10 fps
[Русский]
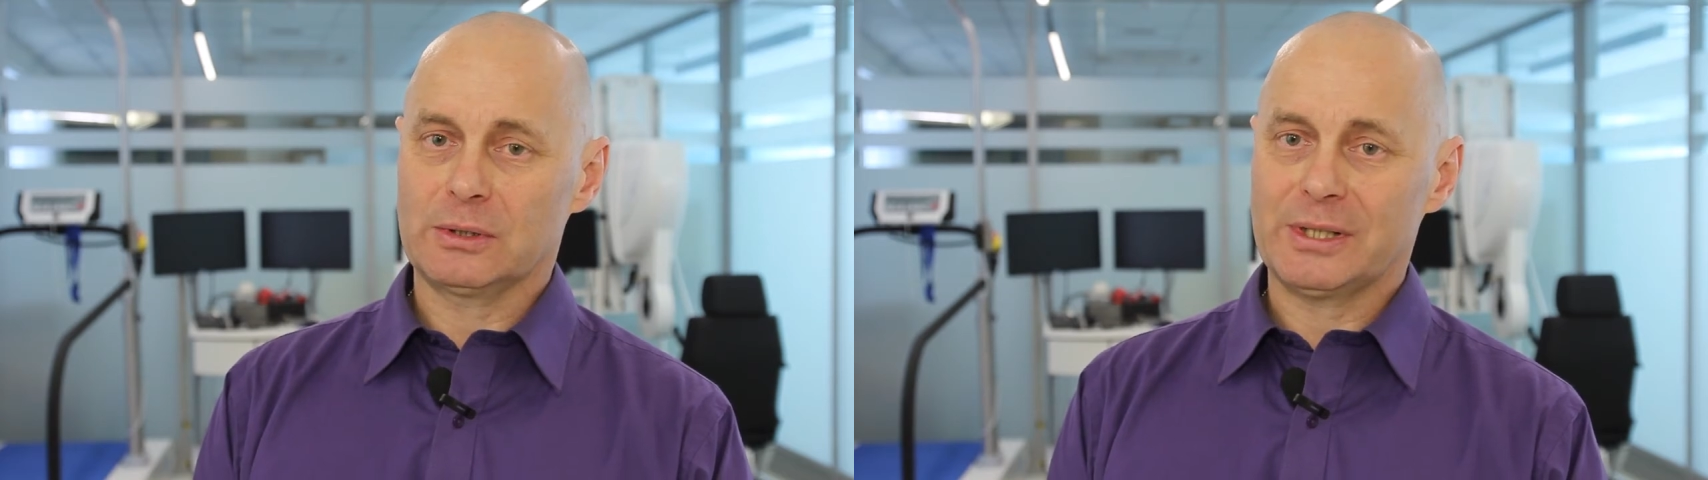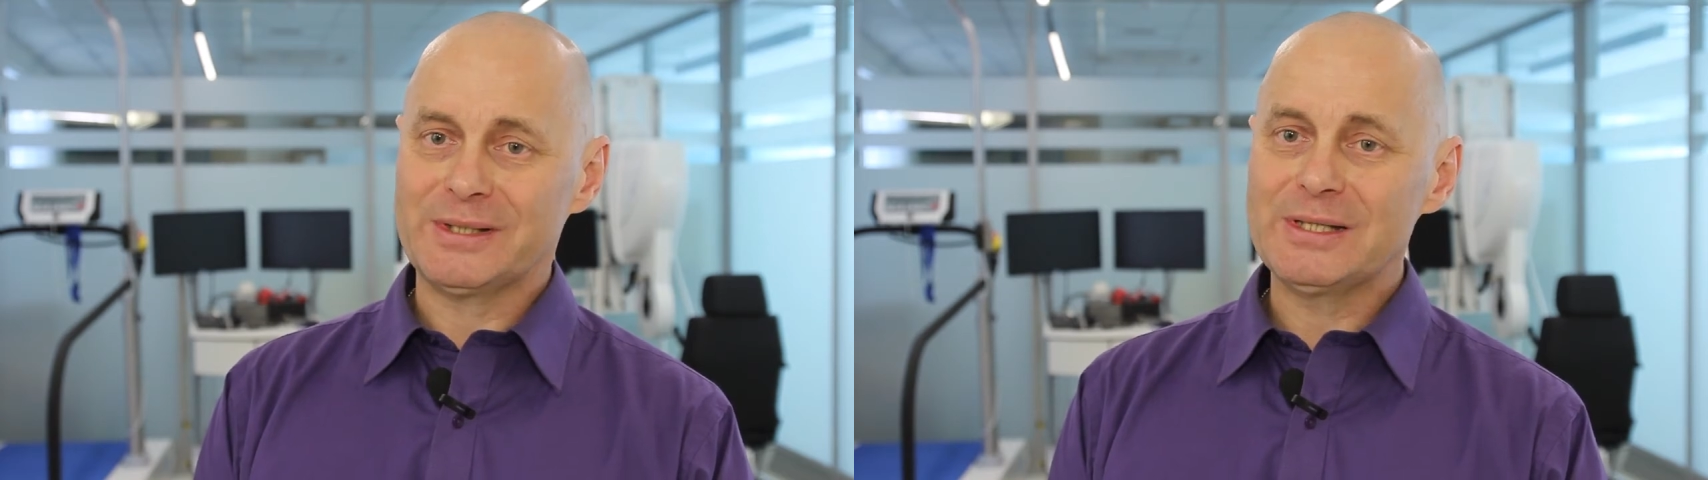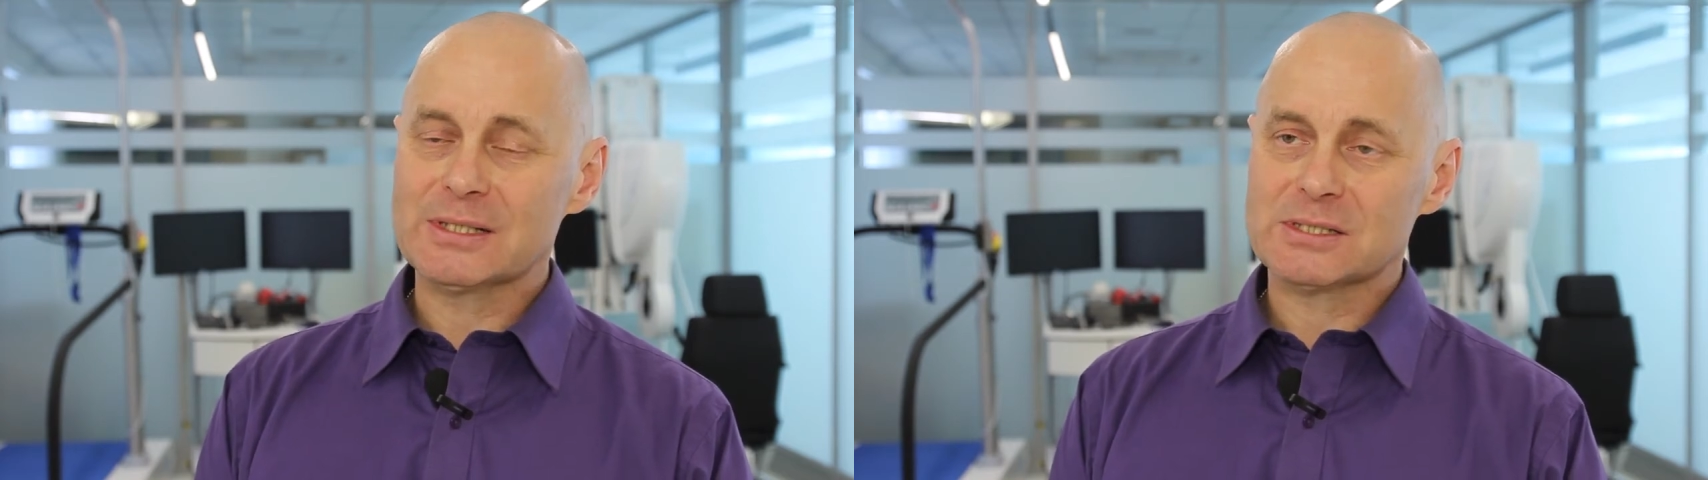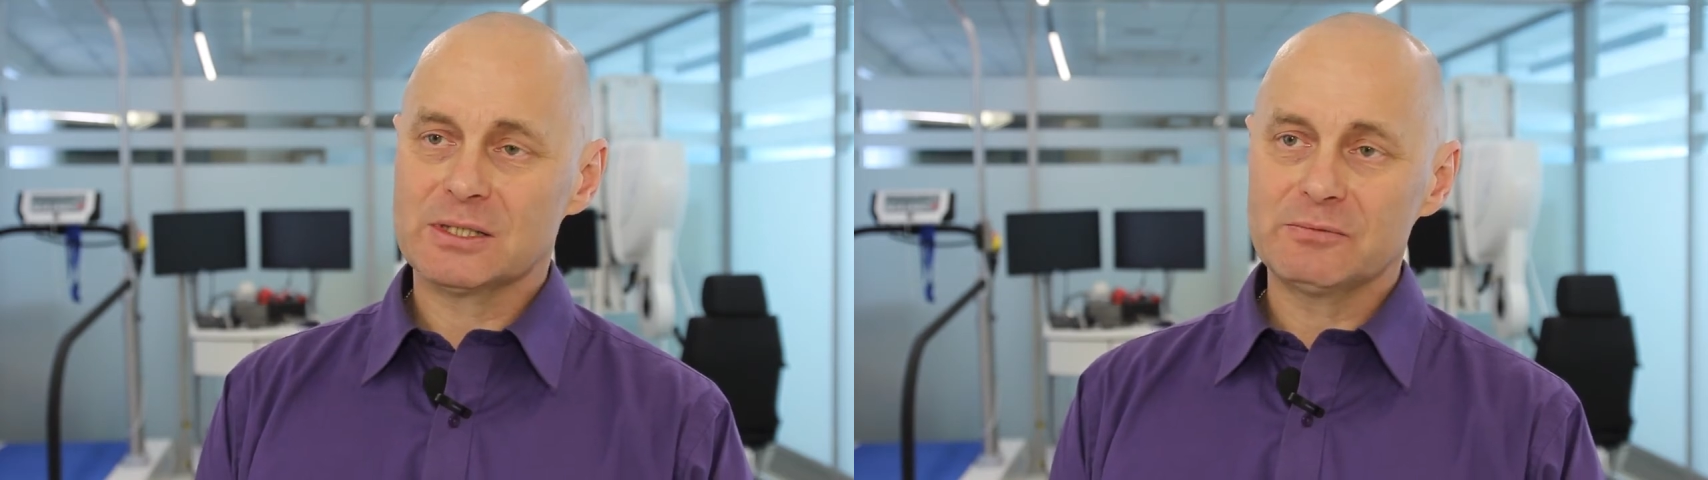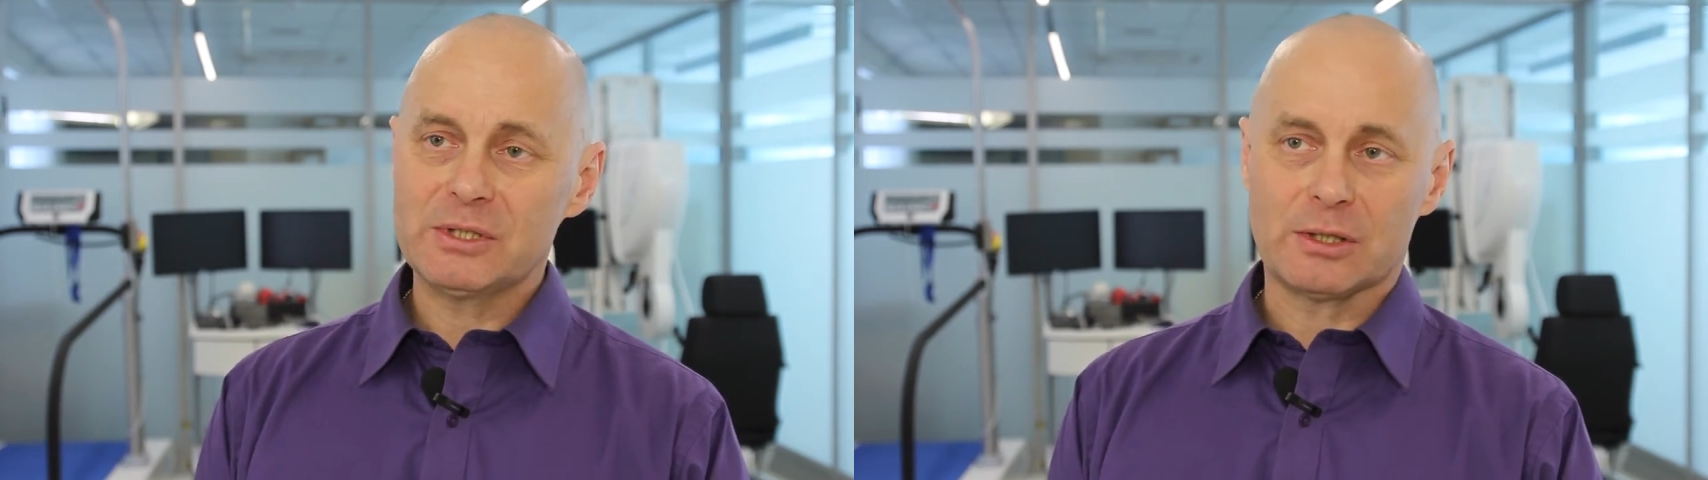какие
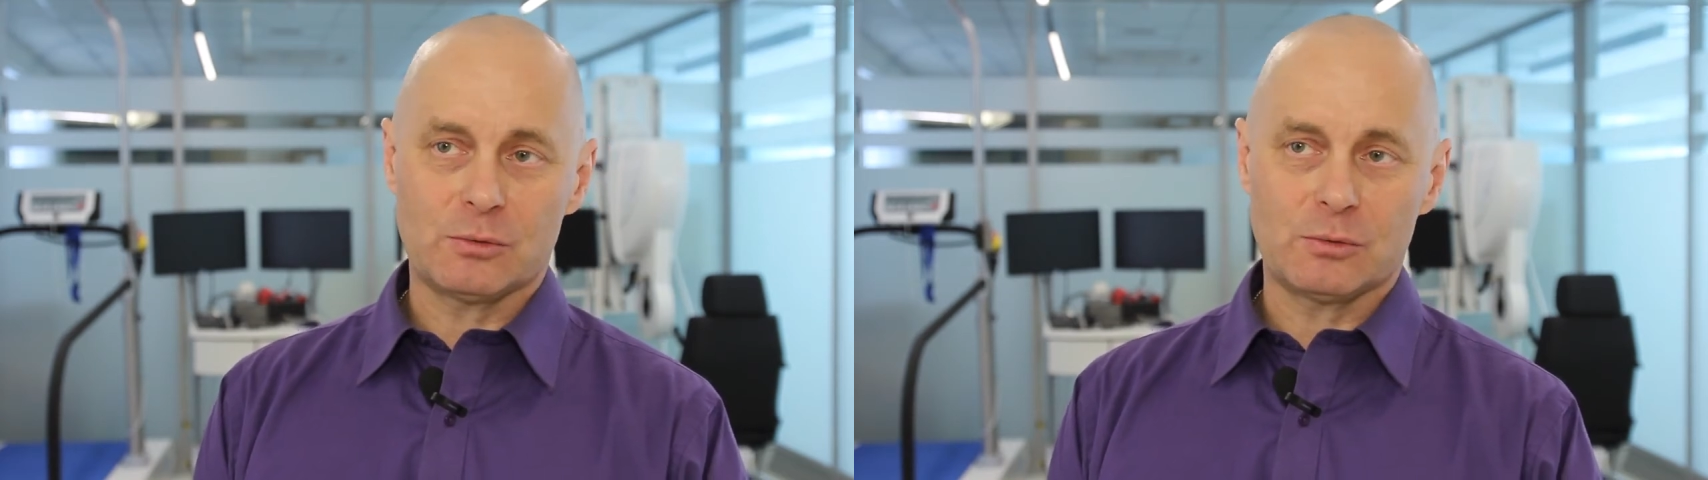основные